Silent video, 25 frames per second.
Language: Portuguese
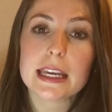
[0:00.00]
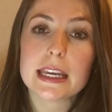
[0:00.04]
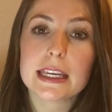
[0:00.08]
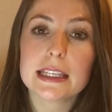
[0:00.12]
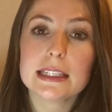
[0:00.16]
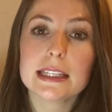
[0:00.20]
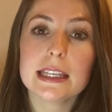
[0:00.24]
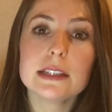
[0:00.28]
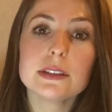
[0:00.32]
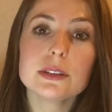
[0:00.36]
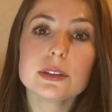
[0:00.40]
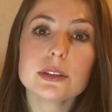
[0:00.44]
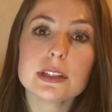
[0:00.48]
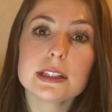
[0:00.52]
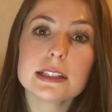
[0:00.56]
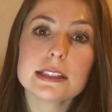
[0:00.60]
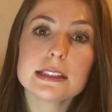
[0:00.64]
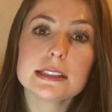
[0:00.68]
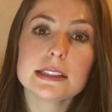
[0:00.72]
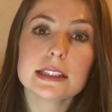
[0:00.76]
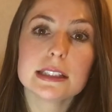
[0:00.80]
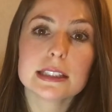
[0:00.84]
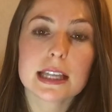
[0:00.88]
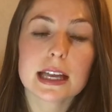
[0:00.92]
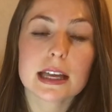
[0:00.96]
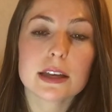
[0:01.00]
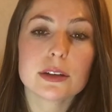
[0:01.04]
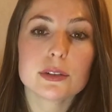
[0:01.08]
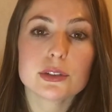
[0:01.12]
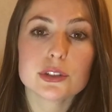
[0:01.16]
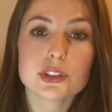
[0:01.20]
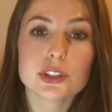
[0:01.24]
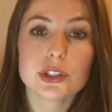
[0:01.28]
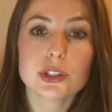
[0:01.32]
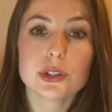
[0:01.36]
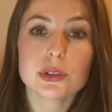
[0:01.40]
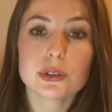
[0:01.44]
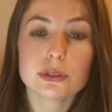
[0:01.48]
E dentro desse cenário
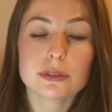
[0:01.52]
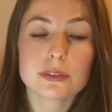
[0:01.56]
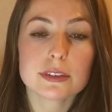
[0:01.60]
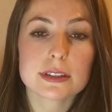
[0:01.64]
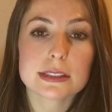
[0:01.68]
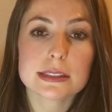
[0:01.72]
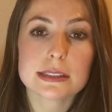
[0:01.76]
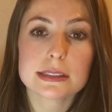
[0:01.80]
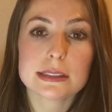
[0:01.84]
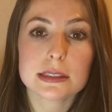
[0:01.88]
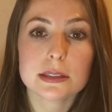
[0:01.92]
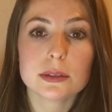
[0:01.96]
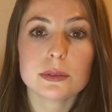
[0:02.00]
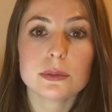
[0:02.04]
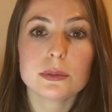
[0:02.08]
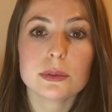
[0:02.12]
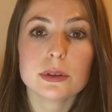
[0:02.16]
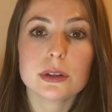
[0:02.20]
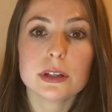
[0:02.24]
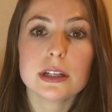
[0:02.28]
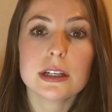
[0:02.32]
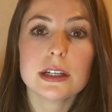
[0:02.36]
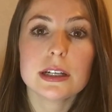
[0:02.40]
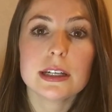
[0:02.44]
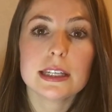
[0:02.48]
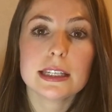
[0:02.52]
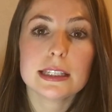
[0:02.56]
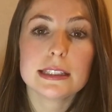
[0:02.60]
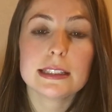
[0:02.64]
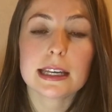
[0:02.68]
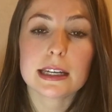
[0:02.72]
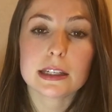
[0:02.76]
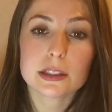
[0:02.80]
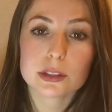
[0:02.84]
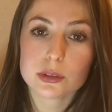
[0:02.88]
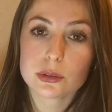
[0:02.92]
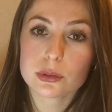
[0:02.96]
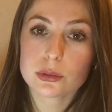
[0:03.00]
de inovação e
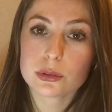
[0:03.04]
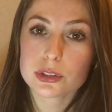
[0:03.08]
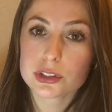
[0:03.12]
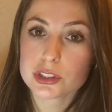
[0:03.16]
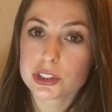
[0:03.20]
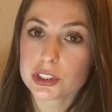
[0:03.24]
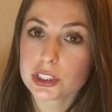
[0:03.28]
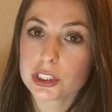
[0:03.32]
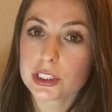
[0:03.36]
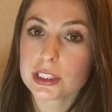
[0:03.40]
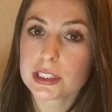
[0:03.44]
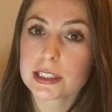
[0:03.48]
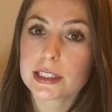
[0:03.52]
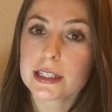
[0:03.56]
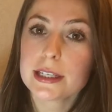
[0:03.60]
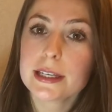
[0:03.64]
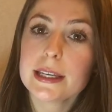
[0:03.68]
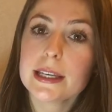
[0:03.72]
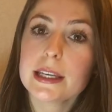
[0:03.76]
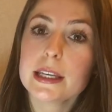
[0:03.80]
tecnologia,